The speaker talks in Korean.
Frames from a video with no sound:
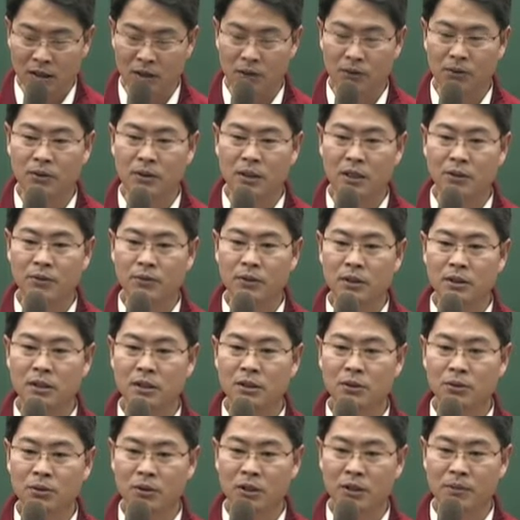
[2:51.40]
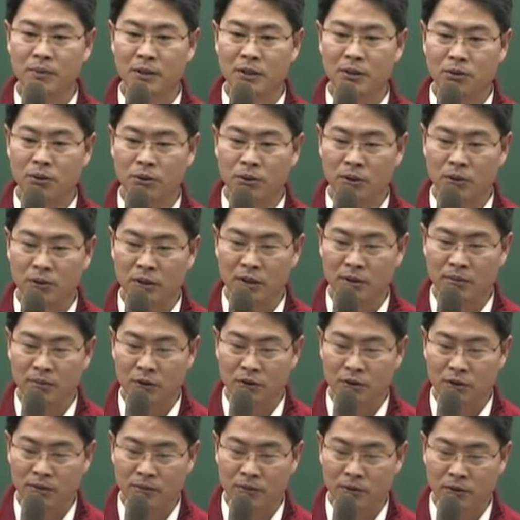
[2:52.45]
그리고 각구에서는 독립한 소유권의
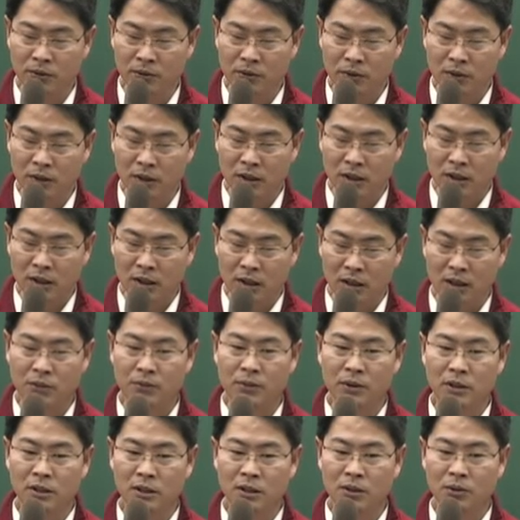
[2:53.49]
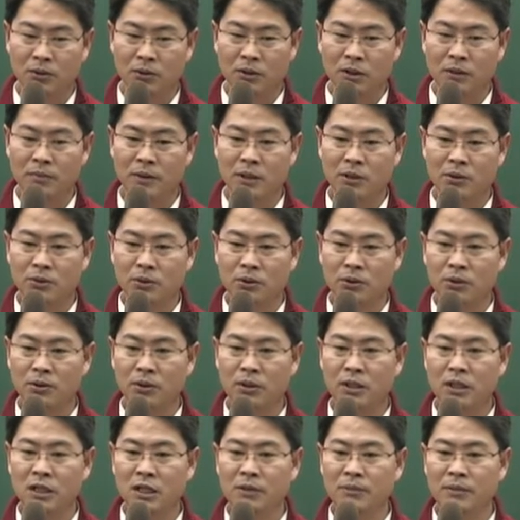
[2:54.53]
모습으로 얼구에서는 독립한
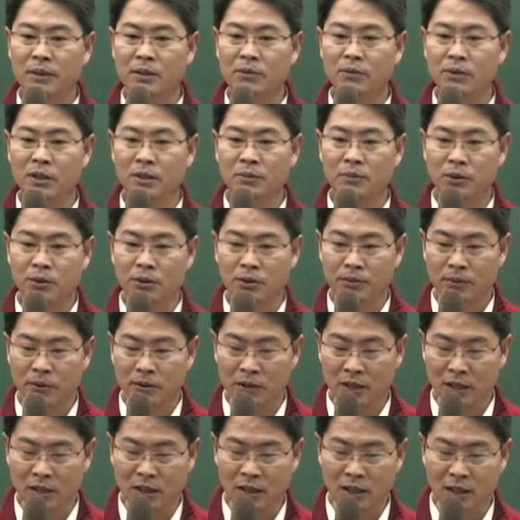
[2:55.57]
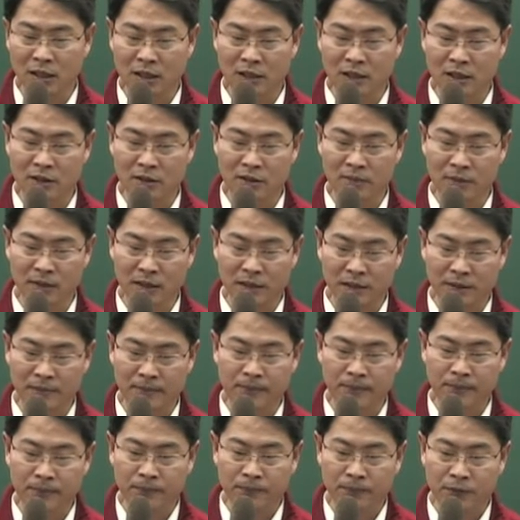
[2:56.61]
소유권 이배 권리 모습으로 나타난다
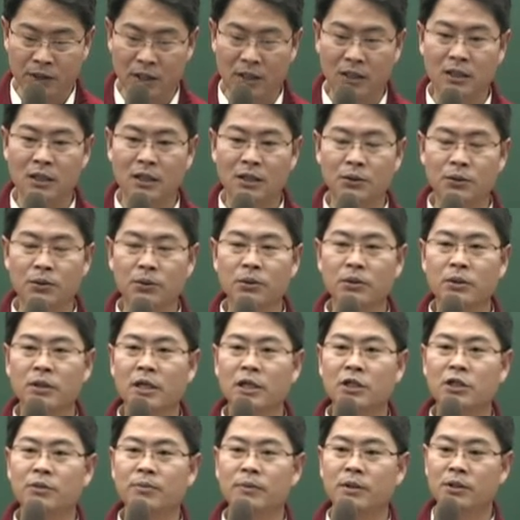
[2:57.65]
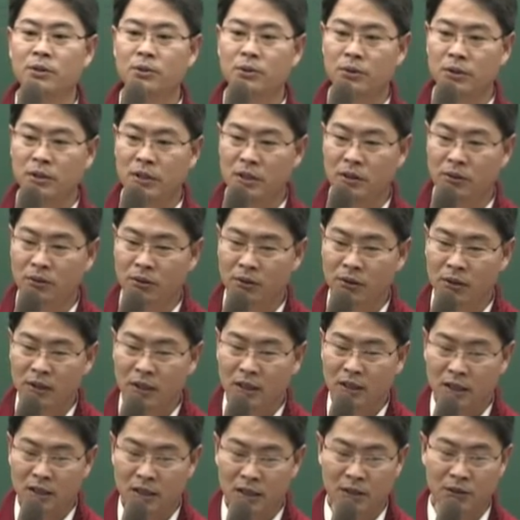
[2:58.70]
그랬습니다. 자 그런 조건을 갖추면 초등기고
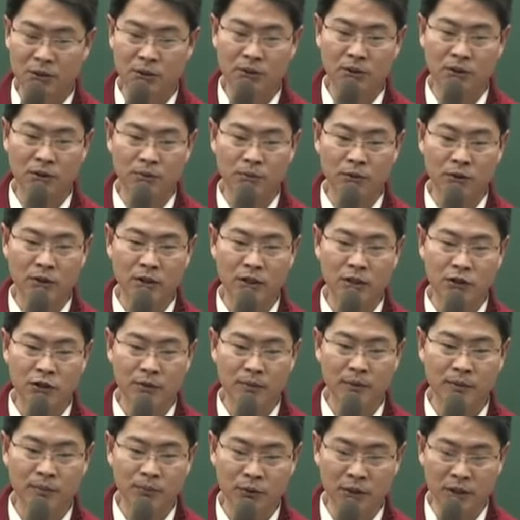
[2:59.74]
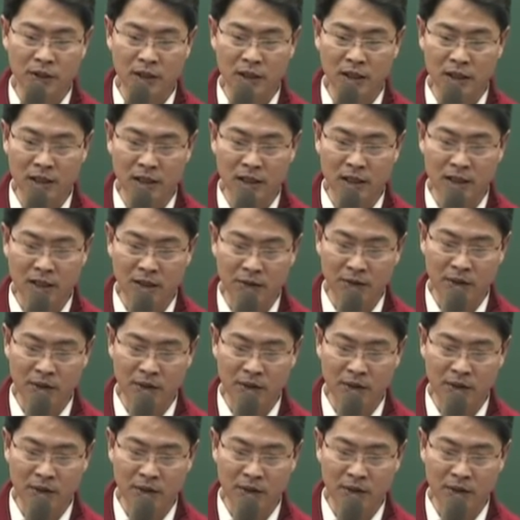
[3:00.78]
그런 조건을 못 갖추면 부기등기다